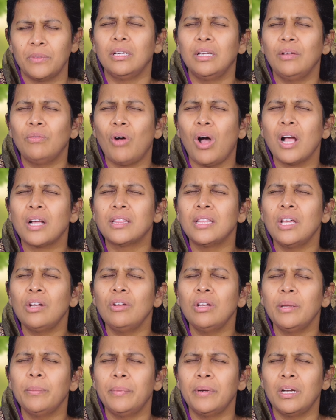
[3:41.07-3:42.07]
నీ
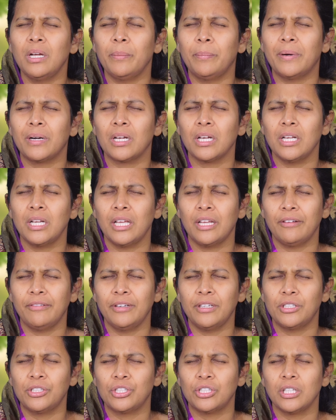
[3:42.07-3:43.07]
వాగ్దానం నీ బిడ్డల పట్ల
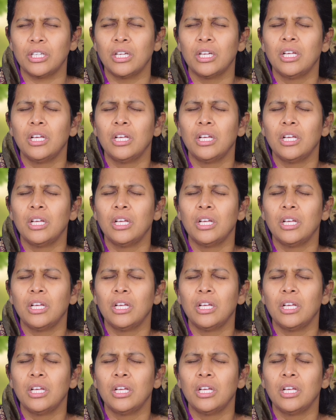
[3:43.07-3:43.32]
నెరవేర్చి